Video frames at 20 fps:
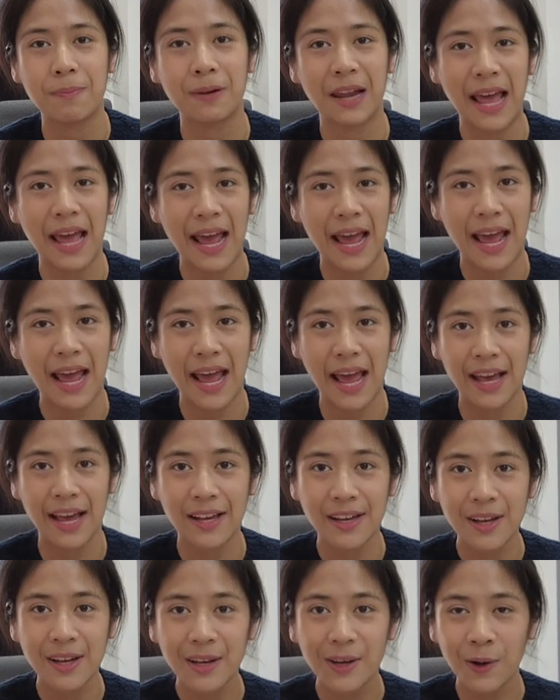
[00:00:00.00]
มาแปล
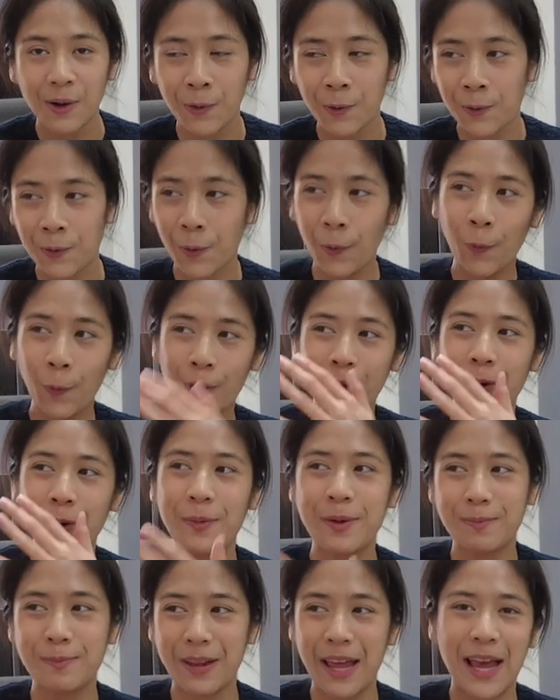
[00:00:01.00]
คน
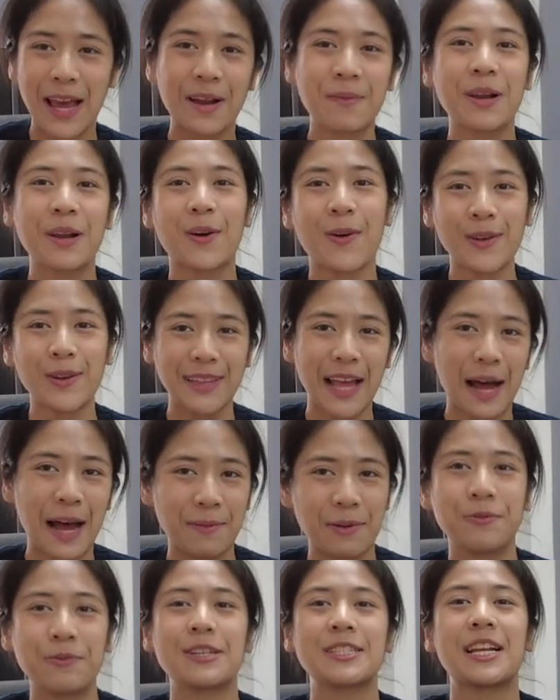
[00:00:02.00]
เอาไปแปลแล้วไปร้องตา
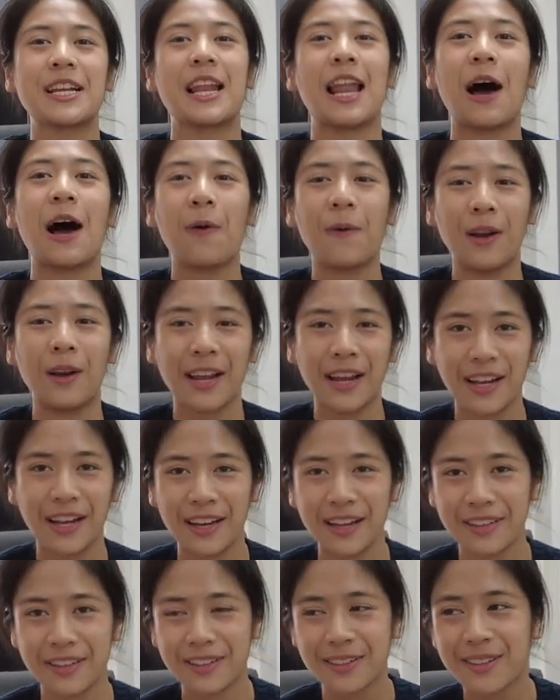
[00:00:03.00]
มเป็นเวอร์ชันเราอะไร
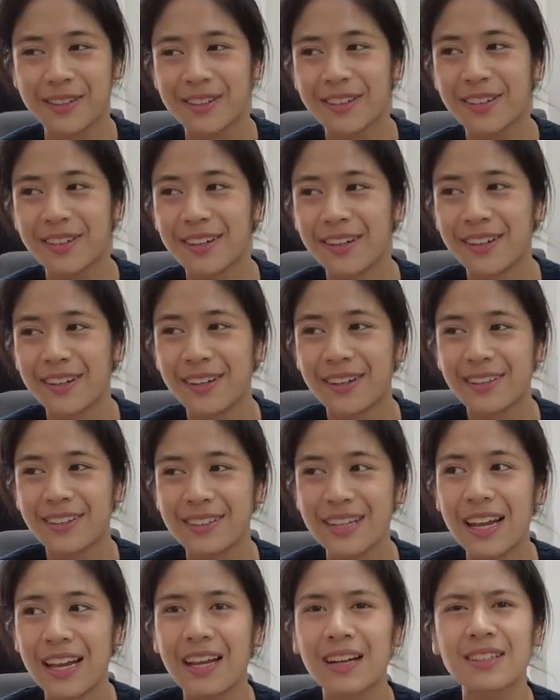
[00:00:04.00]
เงี้ยค่ะก็
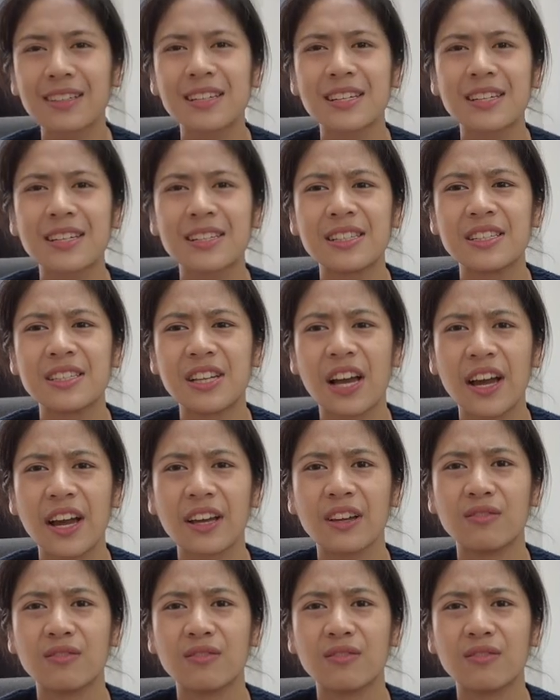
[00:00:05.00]
น่ารักดีดีใจ